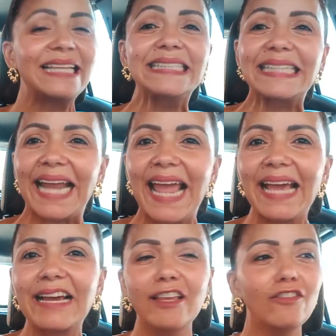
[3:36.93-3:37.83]
na
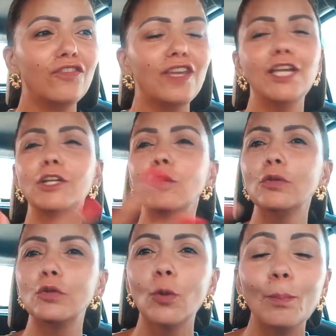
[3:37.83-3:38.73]
entrega, enfim,
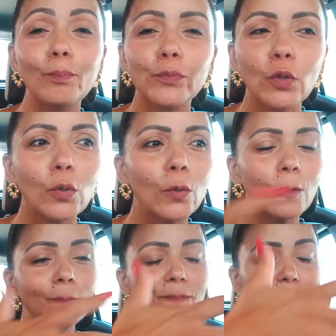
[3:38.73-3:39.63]
no, no,
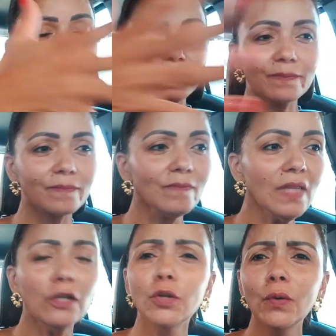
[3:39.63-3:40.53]
no
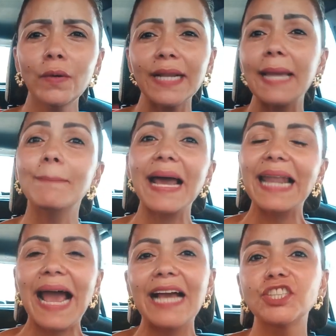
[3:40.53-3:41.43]
no, na
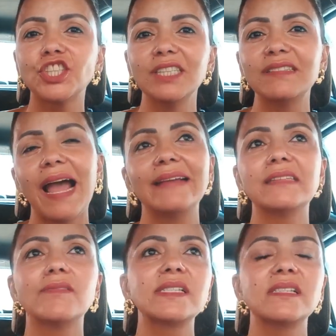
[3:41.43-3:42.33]
embalagem, tá?
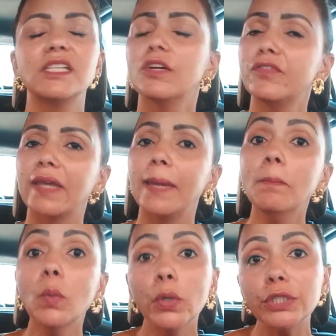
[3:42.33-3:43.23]
Então, assim, eu fiquei
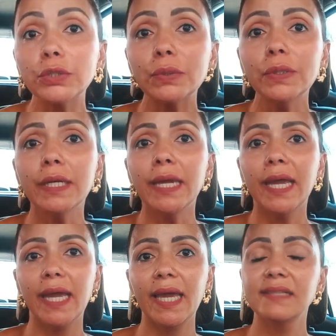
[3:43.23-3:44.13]
muito
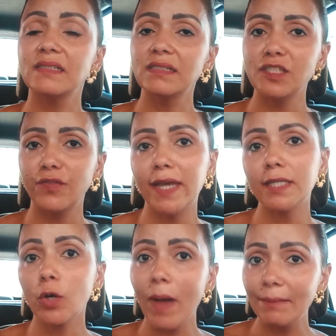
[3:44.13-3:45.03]
é,
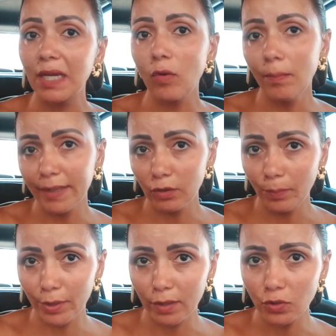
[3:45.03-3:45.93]
satisfeita com a minha compra
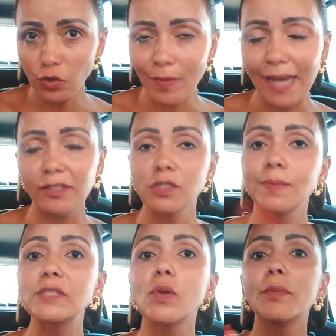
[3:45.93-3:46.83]
no Porão dos Quadros.
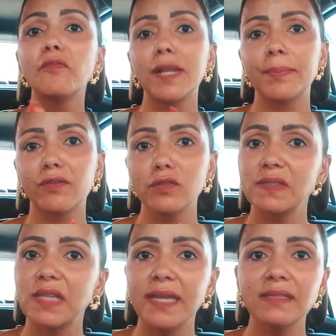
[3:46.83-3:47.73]
Mas, como eu falei para
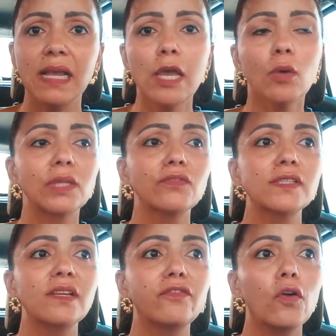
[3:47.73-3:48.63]
vocês, quando
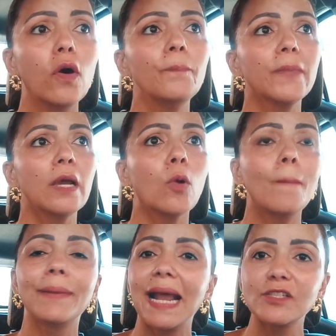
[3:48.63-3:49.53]
você for
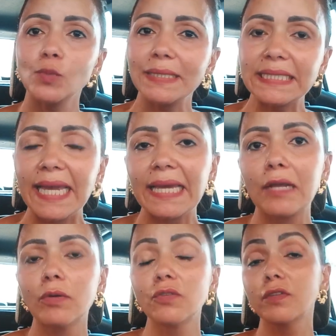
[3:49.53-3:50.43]
comprar a sua
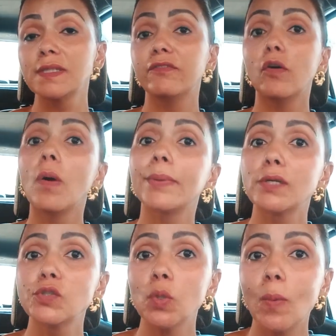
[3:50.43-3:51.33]
tela, quando você for
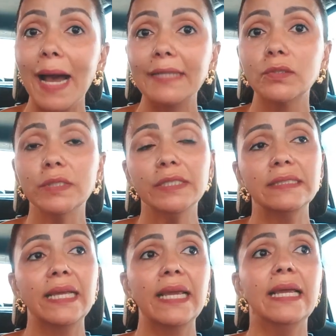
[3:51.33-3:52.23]
comprar o seu quadro,
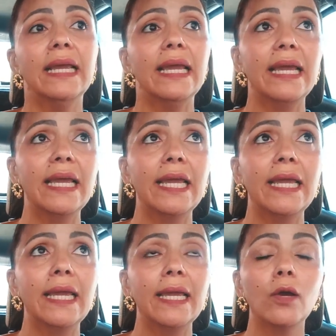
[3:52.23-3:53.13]
né?
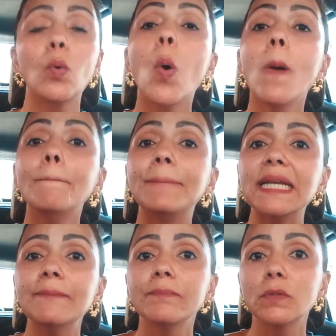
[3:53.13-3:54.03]
É,
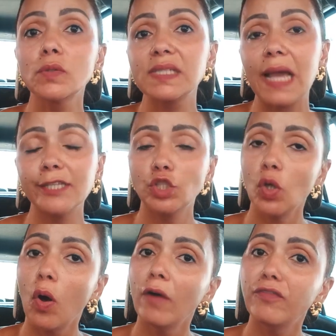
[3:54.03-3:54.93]
compre no site
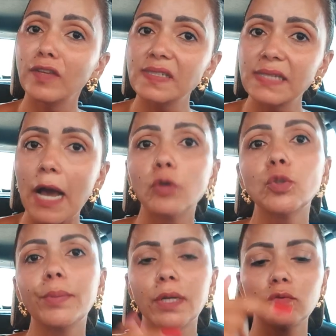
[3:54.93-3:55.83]
oficial
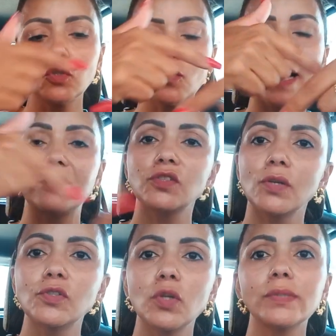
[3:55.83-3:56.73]
do Porão dos Quadros,
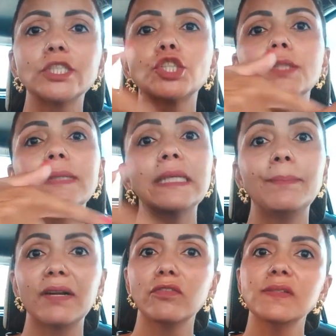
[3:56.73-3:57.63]
que eu estou deixando aqui
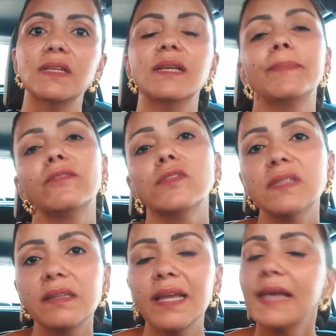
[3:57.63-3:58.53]
para você, para
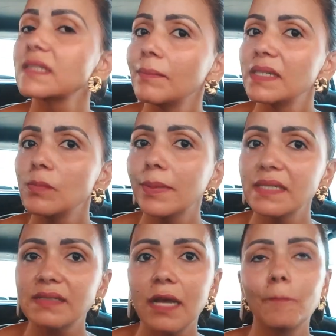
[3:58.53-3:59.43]
você ter essa mesma
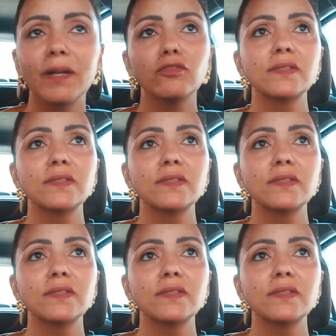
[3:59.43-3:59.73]
impressão, para